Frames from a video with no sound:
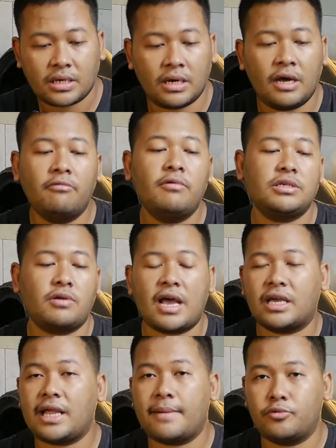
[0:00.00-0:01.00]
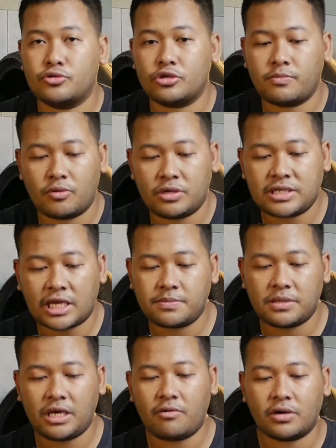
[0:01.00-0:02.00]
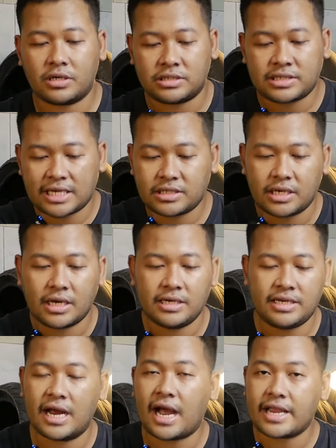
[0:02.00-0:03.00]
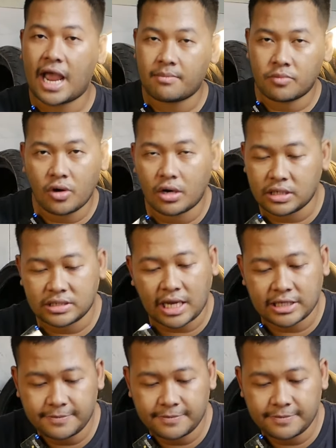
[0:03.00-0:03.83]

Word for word: Lah wis akhirnya putus mau dicas piye wong dicas dia nggak nyambung kok dicas.